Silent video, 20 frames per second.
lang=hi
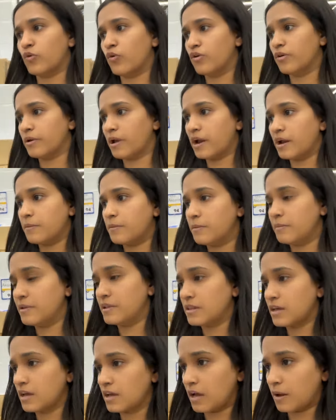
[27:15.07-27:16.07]
कोलगेट भी
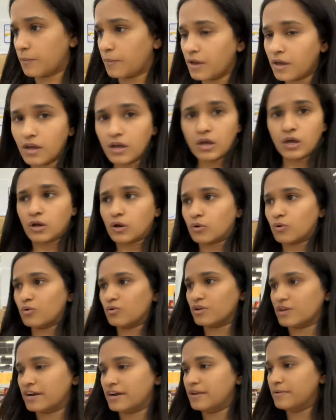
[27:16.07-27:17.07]
मिलता है यहाँ पे
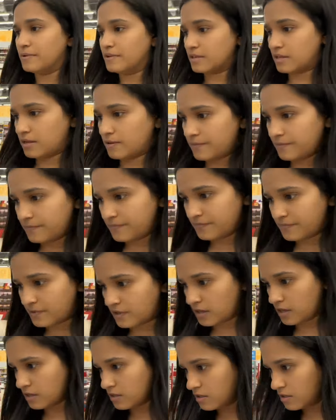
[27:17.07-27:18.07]
कोलगेट मिलता है
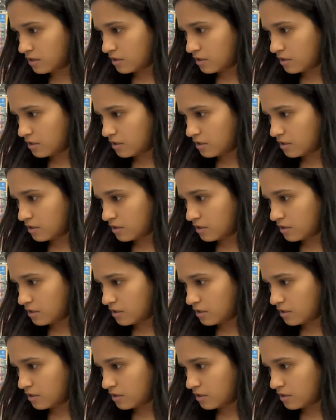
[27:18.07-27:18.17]
ठीक है